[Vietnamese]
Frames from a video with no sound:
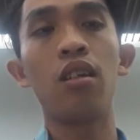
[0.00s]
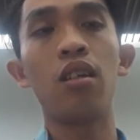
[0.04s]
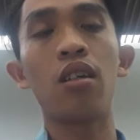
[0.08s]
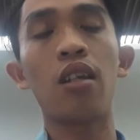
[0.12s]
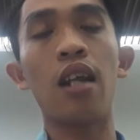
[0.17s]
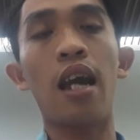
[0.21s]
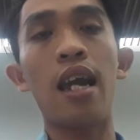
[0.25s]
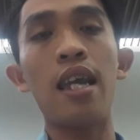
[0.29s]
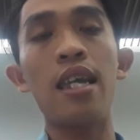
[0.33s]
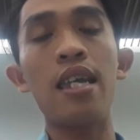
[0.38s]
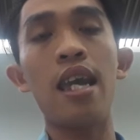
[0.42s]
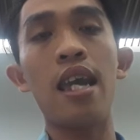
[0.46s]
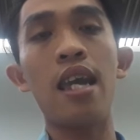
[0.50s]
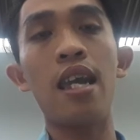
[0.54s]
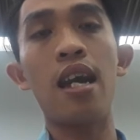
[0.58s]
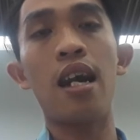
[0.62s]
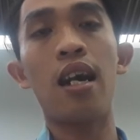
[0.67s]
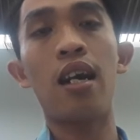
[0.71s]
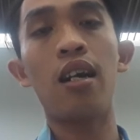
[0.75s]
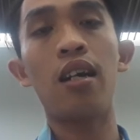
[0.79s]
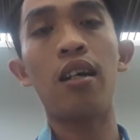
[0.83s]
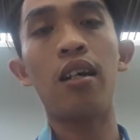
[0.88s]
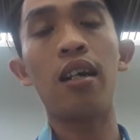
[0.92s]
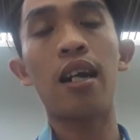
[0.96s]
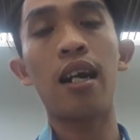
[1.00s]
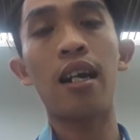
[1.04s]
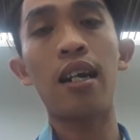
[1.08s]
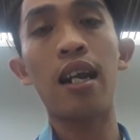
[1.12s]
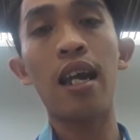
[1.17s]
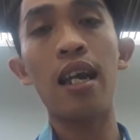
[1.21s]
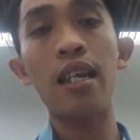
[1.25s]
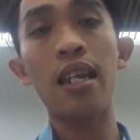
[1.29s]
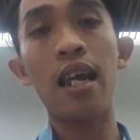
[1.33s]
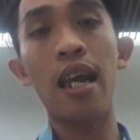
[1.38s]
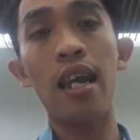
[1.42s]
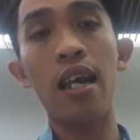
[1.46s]
Tại vì uh, gần
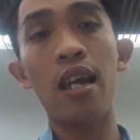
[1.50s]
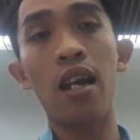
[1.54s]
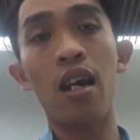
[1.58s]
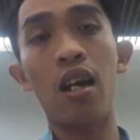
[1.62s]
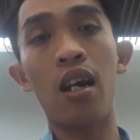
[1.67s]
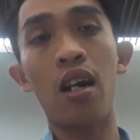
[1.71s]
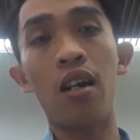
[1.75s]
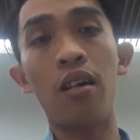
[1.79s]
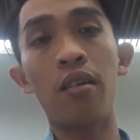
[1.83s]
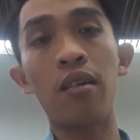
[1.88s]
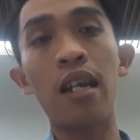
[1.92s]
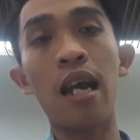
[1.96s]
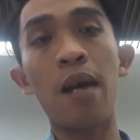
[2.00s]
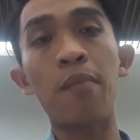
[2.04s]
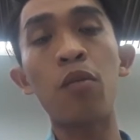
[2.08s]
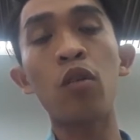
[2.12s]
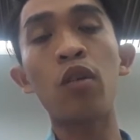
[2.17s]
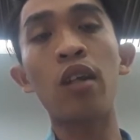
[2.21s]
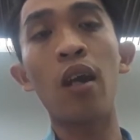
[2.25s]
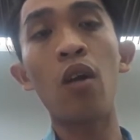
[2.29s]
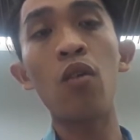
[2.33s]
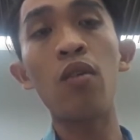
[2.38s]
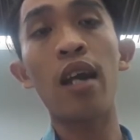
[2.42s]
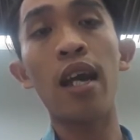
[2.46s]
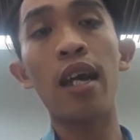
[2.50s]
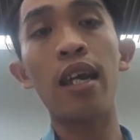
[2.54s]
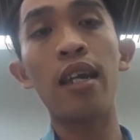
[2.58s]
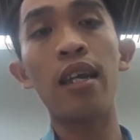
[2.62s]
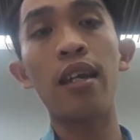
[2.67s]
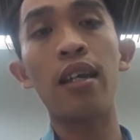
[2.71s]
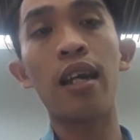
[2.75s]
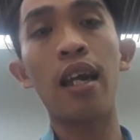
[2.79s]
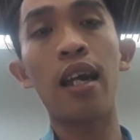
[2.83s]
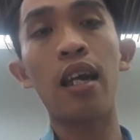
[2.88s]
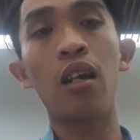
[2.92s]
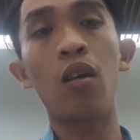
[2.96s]
đây thì uh, năm đứa tiểu này
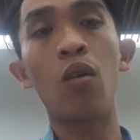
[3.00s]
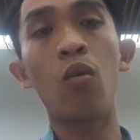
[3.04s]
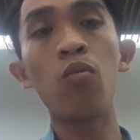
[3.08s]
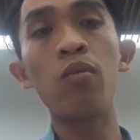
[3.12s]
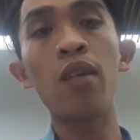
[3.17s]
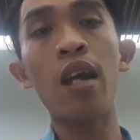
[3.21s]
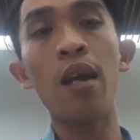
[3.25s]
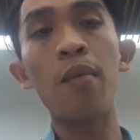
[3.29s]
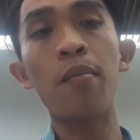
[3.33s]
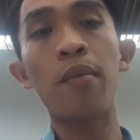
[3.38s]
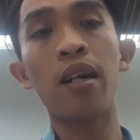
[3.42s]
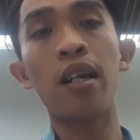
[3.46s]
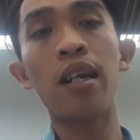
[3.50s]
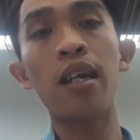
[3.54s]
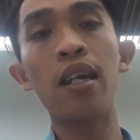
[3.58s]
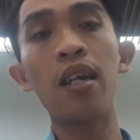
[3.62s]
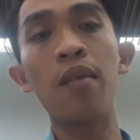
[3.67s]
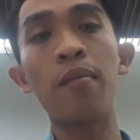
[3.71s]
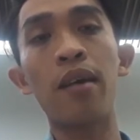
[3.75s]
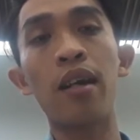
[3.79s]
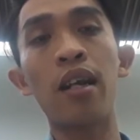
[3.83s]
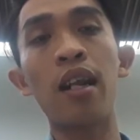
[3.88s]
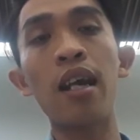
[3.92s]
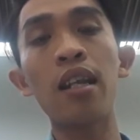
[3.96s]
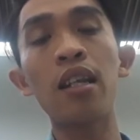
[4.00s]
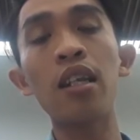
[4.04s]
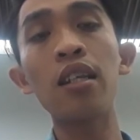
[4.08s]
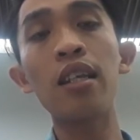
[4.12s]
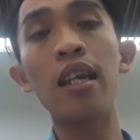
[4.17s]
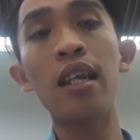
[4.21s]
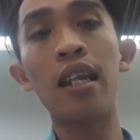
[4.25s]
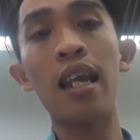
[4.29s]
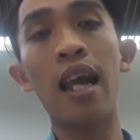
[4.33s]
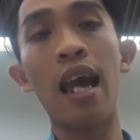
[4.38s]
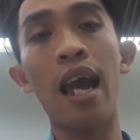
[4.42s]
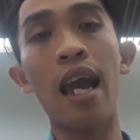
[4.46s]
thì cũng đang mà thi mà thách thức
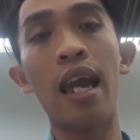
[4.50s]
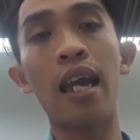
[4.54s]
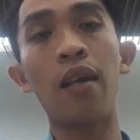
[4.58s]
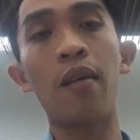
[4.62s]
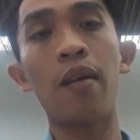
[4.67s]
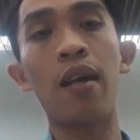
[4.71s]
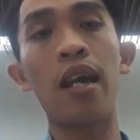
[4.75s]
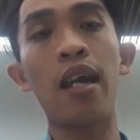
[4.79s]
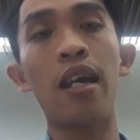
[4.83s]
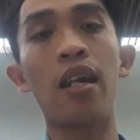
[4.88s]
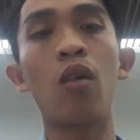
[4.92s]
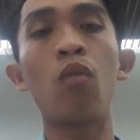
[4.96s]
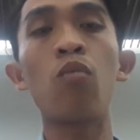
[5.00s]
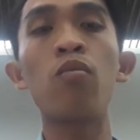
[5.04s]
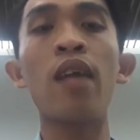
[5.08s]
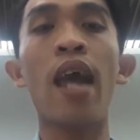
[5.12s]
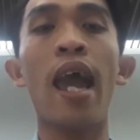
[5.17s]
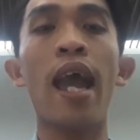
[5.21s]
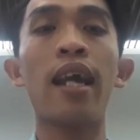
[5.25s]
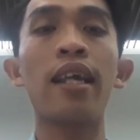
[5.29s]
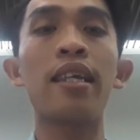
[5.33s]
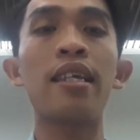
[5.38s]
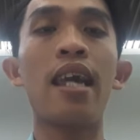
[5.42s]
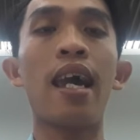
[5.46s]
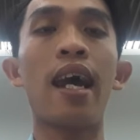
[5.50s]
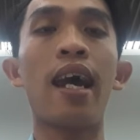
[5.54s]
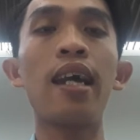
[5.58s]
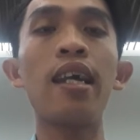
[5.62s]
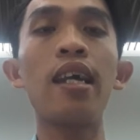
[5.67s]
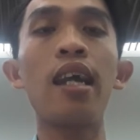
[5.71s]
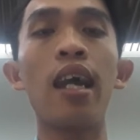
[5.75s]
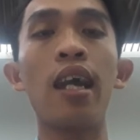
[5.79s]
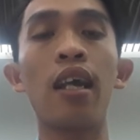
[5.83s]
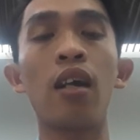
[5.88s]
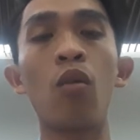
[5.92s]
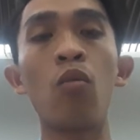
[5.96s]
danh hài thì cũng đạt giải
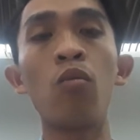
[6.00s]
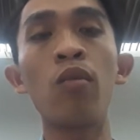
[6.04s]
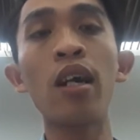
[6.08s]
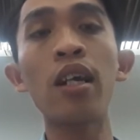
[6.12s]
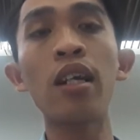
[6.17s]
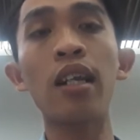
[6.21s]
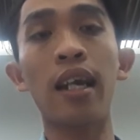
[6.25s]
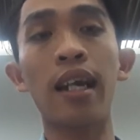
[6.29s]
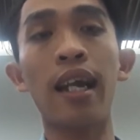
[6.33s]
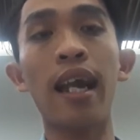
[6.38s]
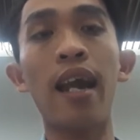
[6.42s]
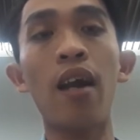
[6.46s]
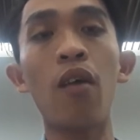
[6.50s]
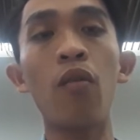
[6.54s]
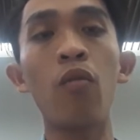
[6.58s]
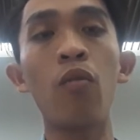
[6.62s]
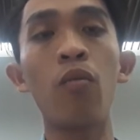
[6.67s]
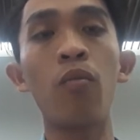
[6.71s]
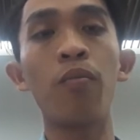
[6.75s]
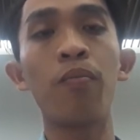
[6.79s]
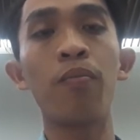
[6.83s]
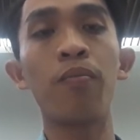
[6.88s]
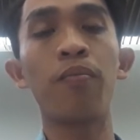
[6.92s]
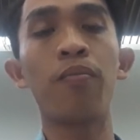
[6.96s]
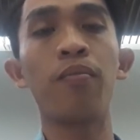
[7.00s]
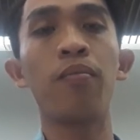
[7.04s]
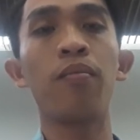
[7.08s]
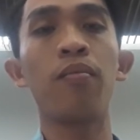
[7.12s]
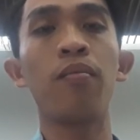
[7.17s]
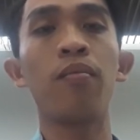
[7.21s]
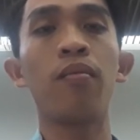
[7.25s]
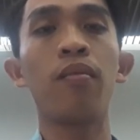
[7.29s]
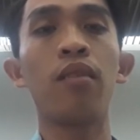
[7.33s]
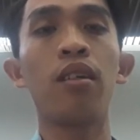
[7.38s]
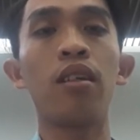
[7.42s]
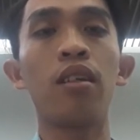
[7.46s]
thì cũng rất là cao.
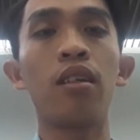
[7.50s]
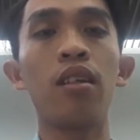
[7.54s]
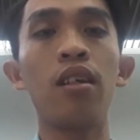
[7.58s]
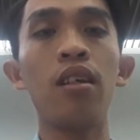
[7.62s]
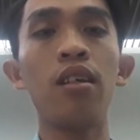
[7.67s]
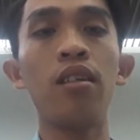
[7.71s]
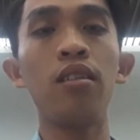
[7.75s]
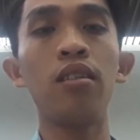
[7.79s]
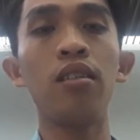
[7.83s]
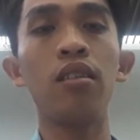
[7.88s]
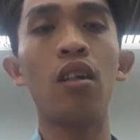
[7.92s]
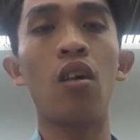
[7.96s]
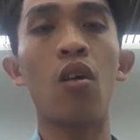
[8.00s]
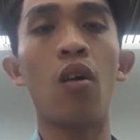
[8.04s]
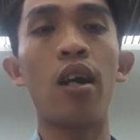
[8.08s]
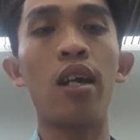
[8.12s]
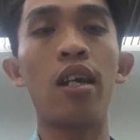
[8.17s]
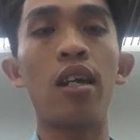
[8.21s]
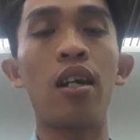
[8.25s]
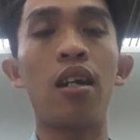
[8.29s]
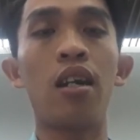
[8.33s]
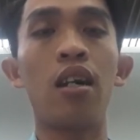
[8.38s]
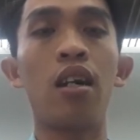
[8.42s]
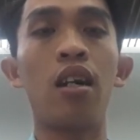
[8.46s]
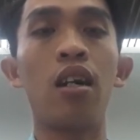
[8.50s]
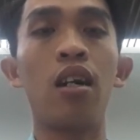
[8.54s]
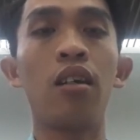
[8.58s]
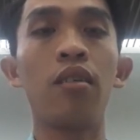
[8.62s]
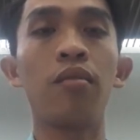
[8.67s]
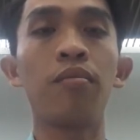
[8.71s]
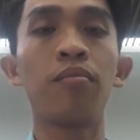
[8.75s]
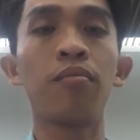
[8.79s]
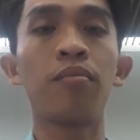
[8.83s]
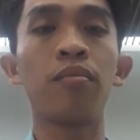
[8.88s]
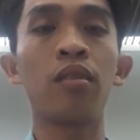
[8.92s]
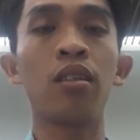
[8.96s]
Đó, rồi
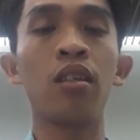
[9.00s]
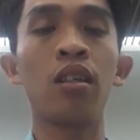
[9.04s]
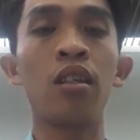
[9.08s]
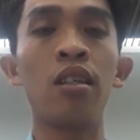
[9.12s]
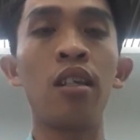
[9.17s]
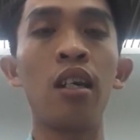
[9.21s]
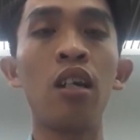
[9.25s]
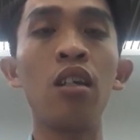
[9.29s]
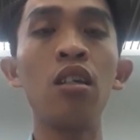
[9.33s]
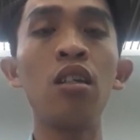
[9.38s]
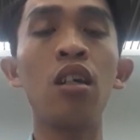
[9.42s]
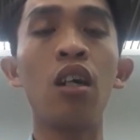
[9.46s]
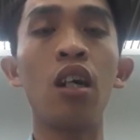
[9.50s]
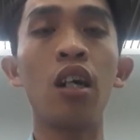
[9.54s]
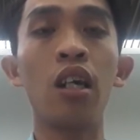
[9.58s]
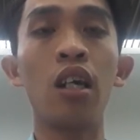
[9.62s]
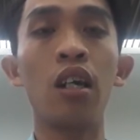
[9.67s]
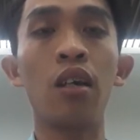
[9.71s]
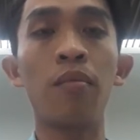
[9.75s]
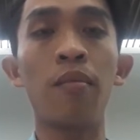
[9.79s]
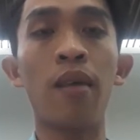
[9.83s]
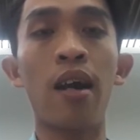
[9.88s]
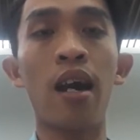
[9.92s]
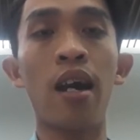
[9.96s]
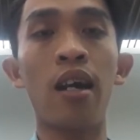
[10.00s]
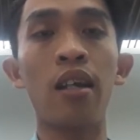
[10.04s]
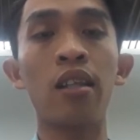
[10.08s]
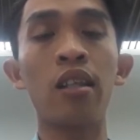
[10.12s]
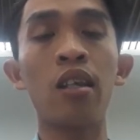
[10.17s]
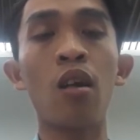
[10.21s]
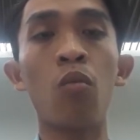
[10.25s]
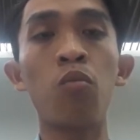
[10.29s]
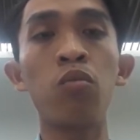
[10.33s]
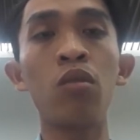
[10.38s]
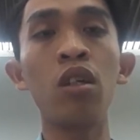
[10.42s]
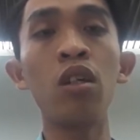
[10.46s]
uh, những người mà
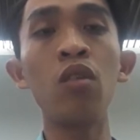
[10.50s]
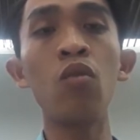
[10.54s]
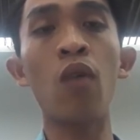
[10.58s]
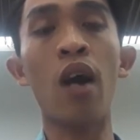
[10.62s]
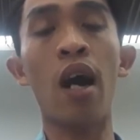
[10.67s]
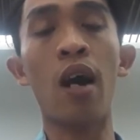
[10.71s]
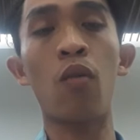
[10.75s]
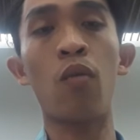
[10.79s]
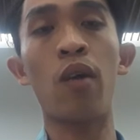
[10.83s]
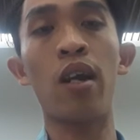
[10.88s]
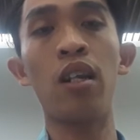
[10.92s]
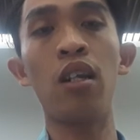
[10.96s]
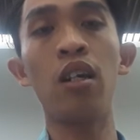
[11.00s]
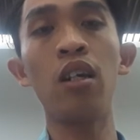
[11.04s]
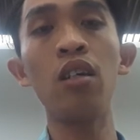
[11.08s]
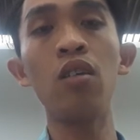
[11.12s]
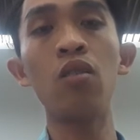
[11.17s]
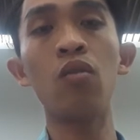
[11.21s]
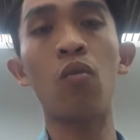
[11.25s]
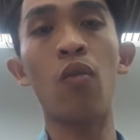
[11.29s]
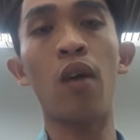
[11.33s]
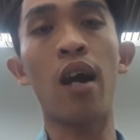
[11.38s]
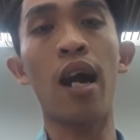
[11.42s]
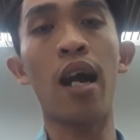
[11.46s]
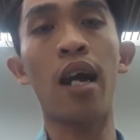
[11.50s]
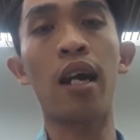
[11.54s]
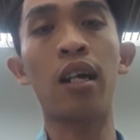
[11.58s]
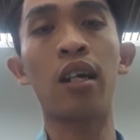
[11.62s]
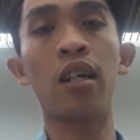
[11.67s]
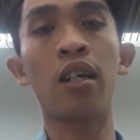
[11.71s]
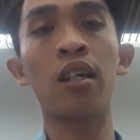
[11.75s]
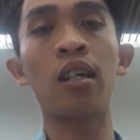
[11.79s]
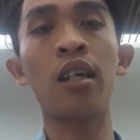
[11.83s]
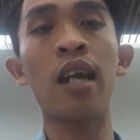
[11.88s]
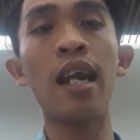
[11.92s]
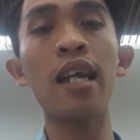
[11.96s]
trong nước và ngoài nước và
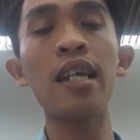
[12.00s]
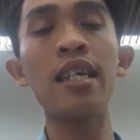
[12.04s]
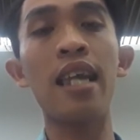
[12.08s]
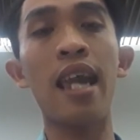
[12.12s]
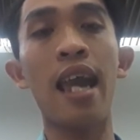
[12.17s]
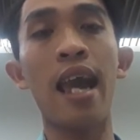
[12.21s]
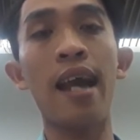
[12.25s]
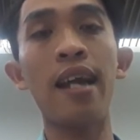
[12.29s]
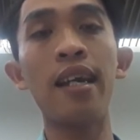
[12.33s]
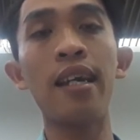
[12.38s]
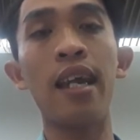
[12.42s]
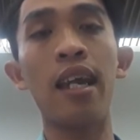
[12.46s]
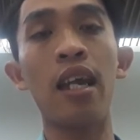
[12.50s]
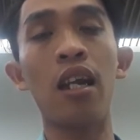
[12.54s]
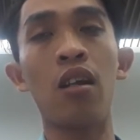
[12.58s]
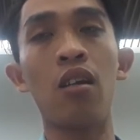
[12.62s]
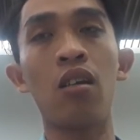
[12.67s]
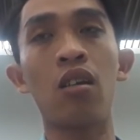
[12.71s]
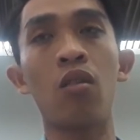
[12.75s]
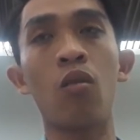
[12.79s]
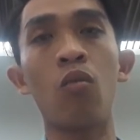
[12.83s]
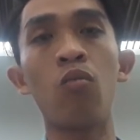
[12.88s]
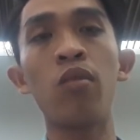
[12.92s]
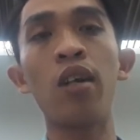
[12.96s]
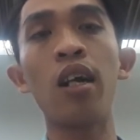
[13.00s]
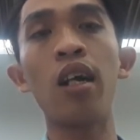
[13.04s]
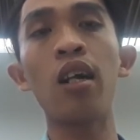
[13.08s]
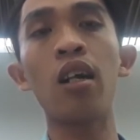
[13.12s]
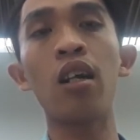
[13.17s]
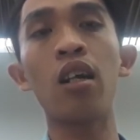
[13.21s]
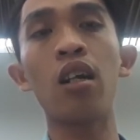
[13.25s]
khán giả thì cũng